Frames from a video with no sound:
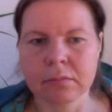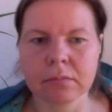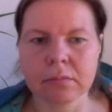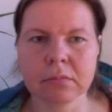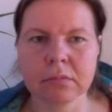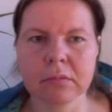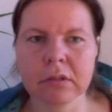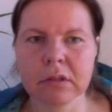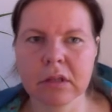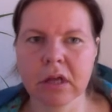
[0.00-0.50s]

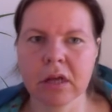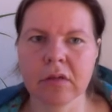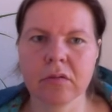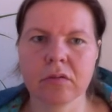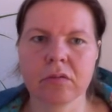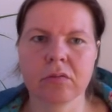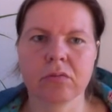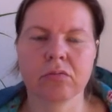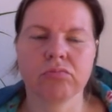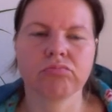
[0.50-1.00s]
ja,
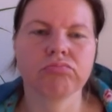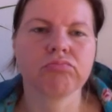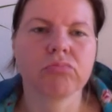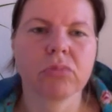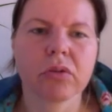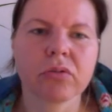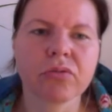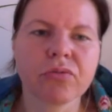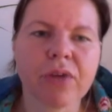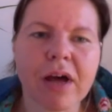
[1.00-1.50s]

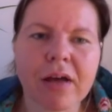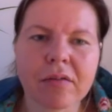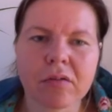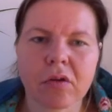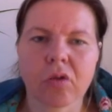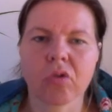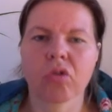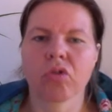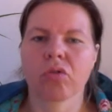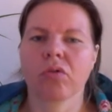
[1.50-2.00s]
das
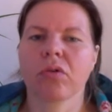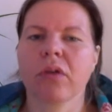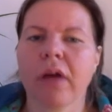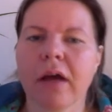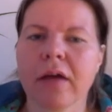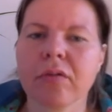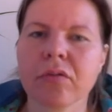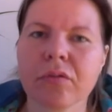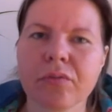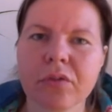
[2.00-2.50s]
das
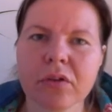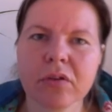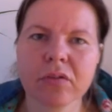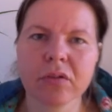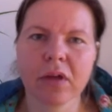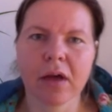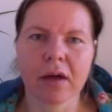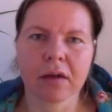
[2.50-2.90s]
war es auch schon.